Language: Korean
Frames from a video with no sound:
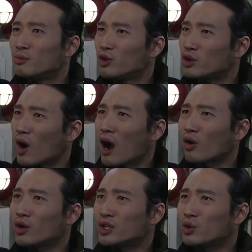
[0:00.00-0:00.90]
네 부인
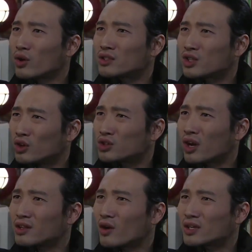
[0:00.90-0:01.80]
과거를 이혼한
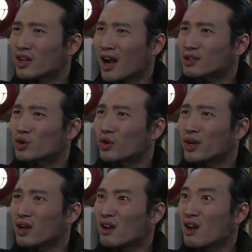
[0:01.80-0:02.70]
전처한테 와서
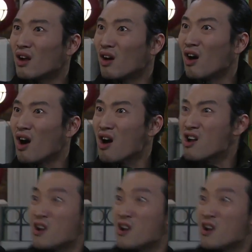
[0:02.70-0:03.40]
하소연해? 어?